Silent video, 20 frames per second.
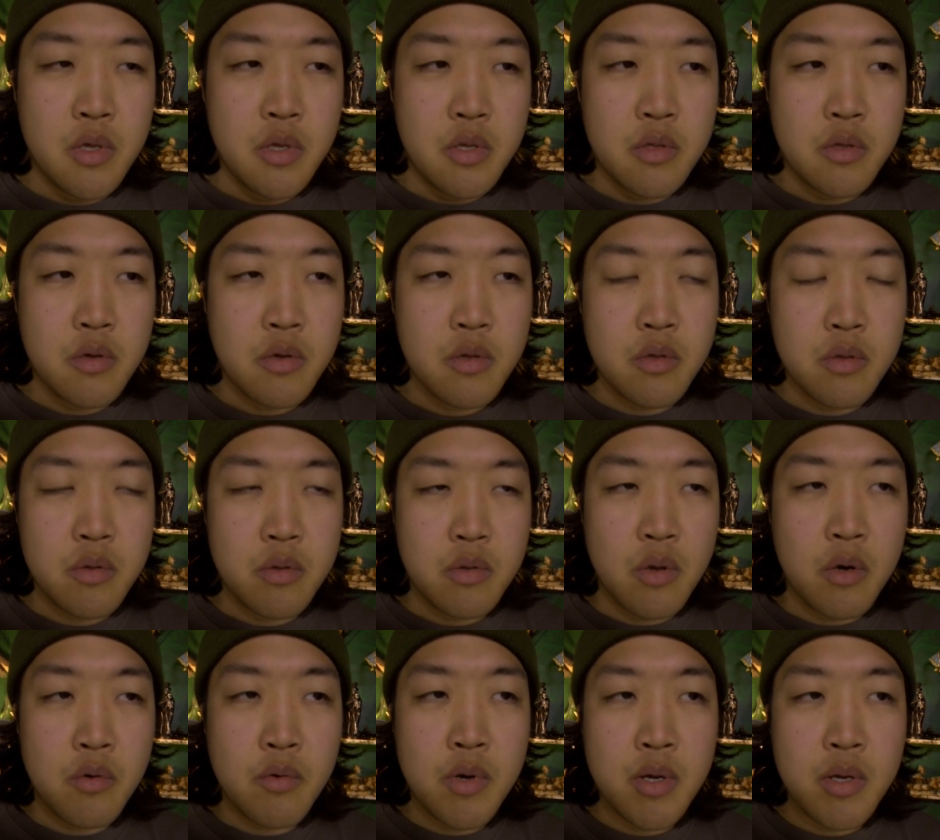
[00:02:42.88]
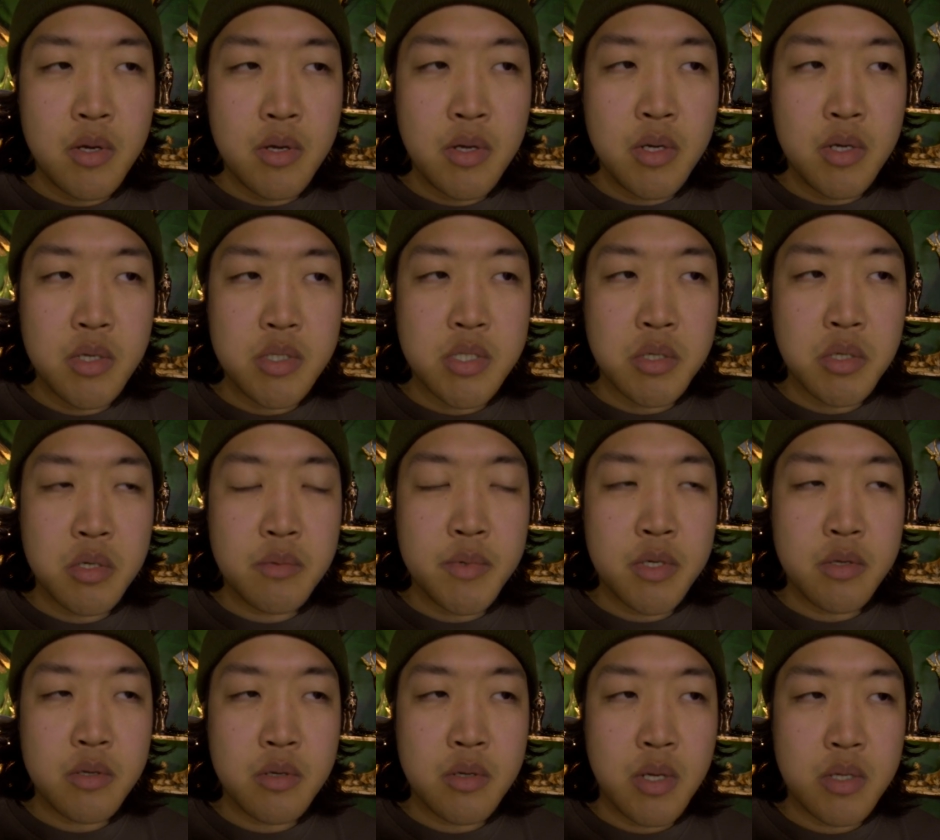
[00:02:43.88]
저는 영화 작업에
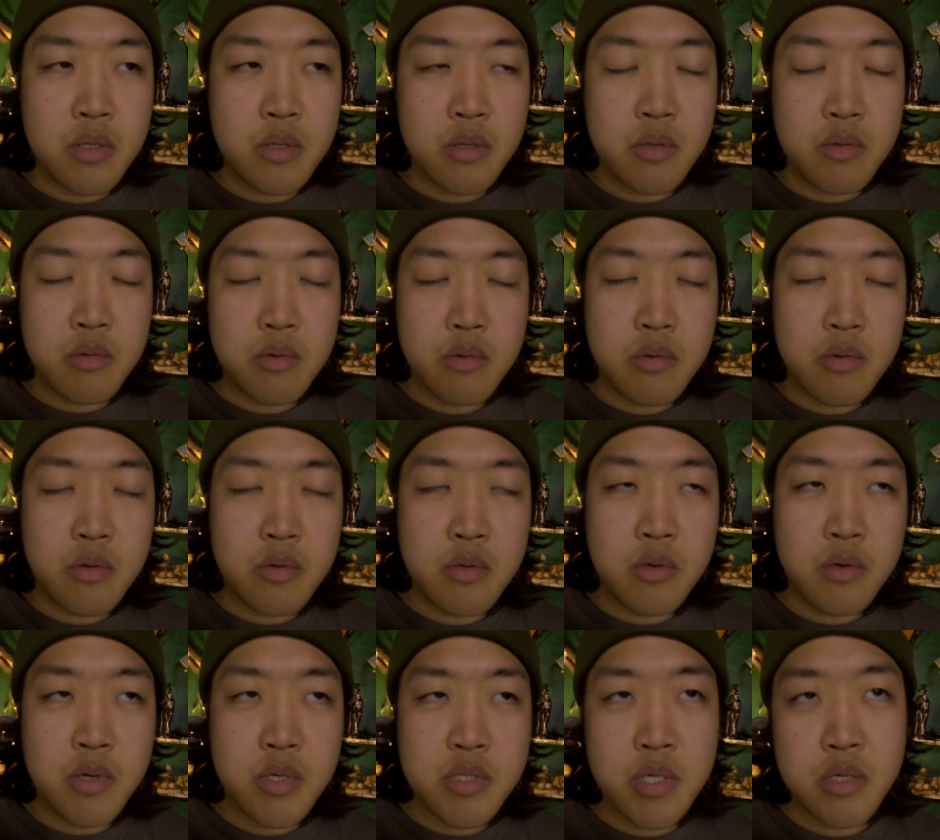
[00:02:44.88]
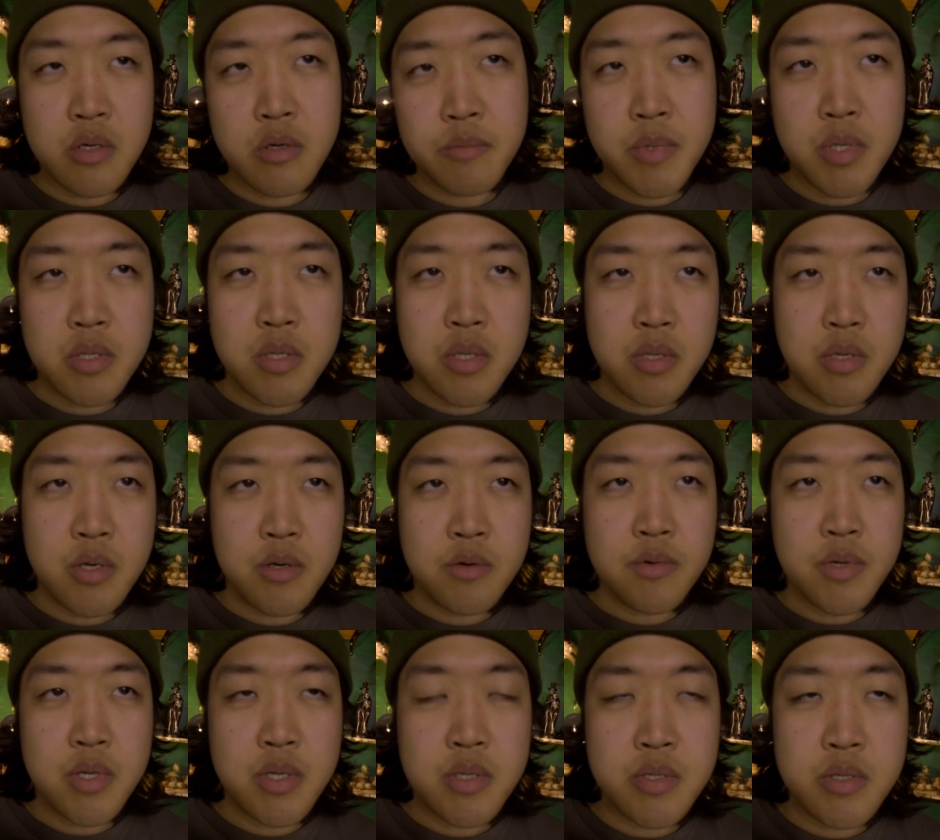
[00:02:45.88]
어, 영화 작업 같은
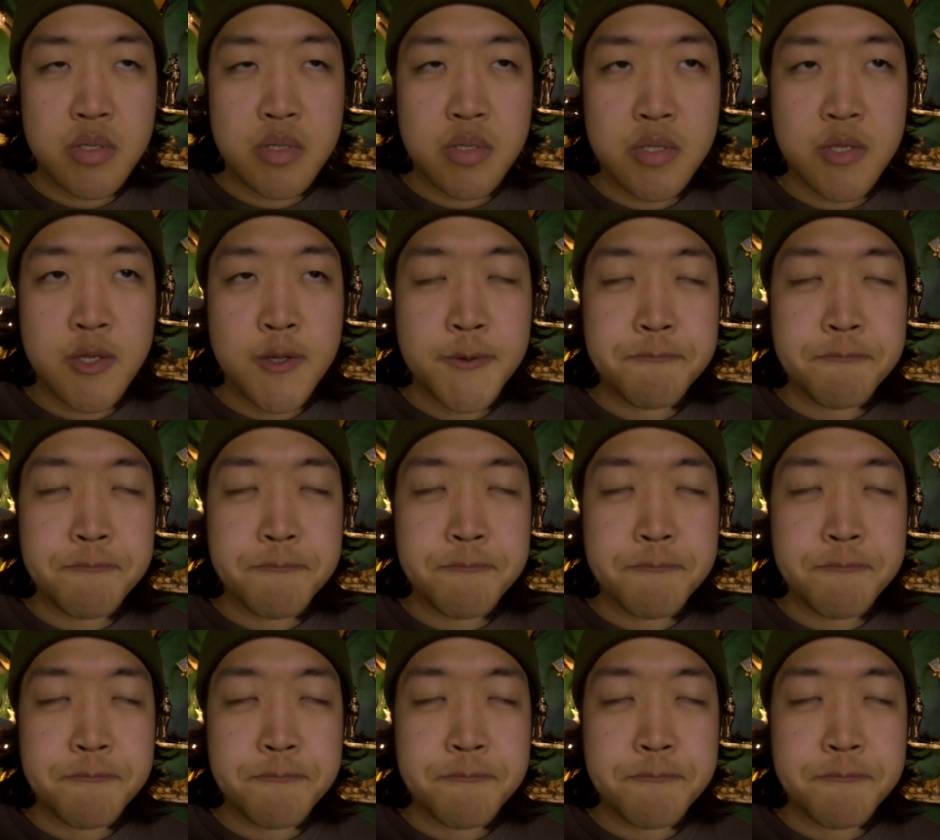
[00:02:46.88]
경우에는